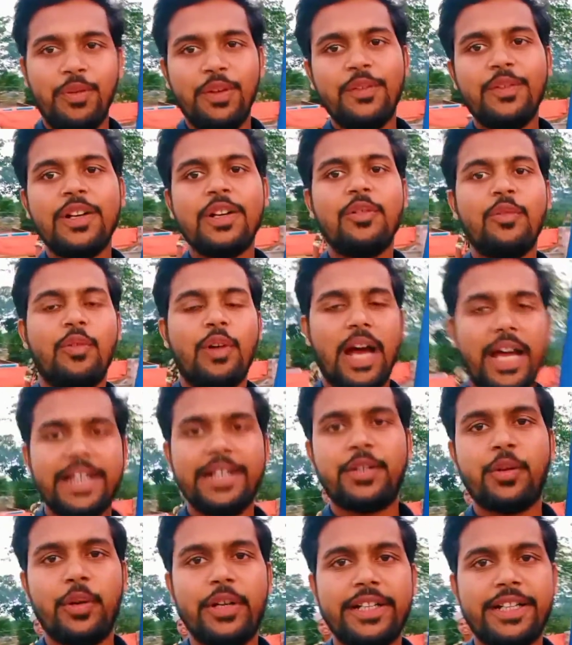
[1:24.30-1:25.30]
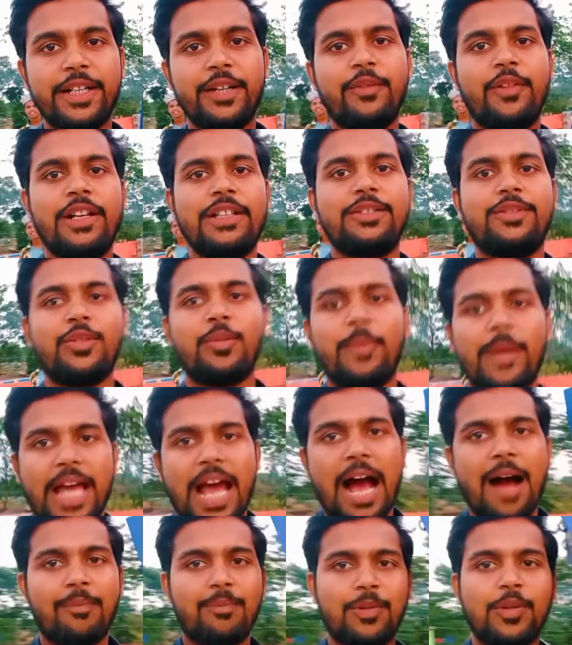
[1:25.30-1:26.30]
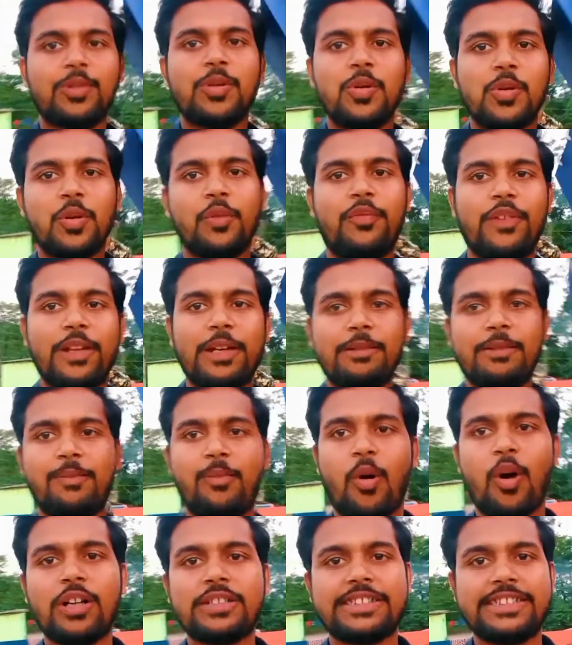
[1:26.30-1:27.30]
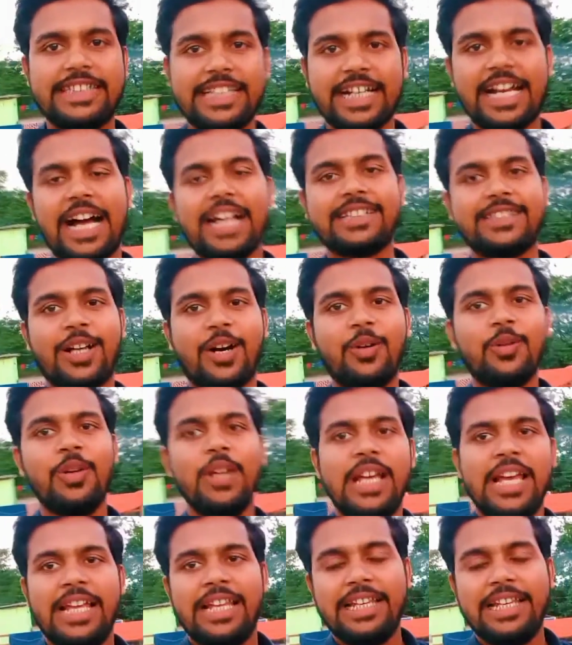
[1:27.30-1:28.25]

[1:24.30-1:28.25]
वीवो वाई ट्वेंटी वन तो मैं आप लोगों को फिर भी बॉक्स दिखाता हूँ